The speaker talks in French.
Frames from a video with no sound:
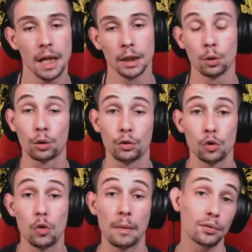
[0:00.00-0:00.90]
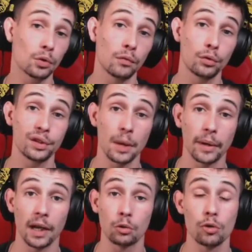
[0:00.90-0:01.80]
Donc du coup, bah, on se retrouve tout de suite après
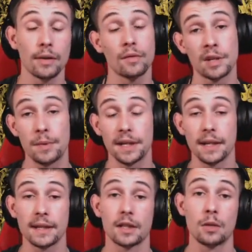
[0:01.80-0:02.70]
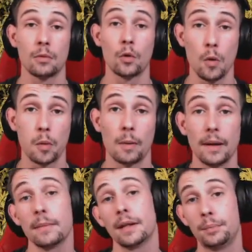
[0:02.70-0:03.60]
l'intro. Je vais vous expliquer exactement le
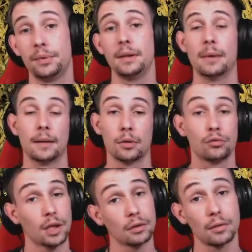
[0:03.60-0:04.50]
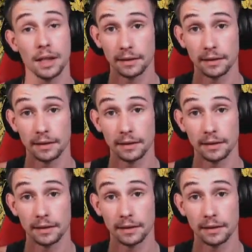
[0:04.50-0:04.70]
problème. Et puis, bah, moi, je vous dis à tout de suite.